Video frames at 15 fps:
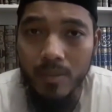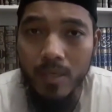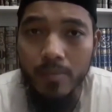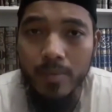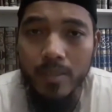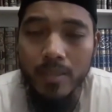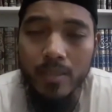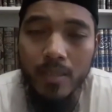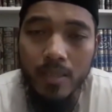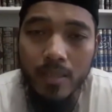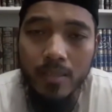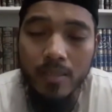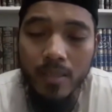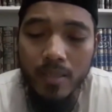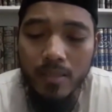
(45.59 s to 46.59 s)
menggapai
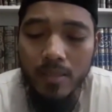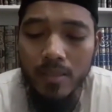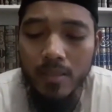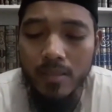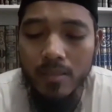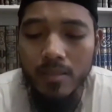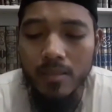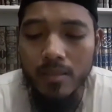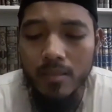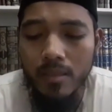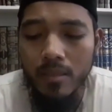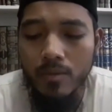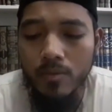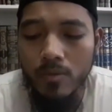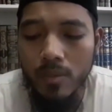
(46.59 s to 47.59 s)
hidayah dengan
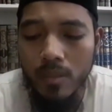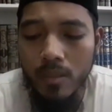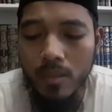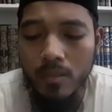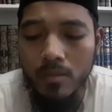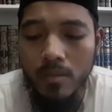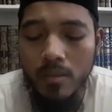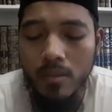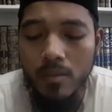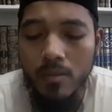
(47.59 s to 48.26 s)
dengan Al-Qur'an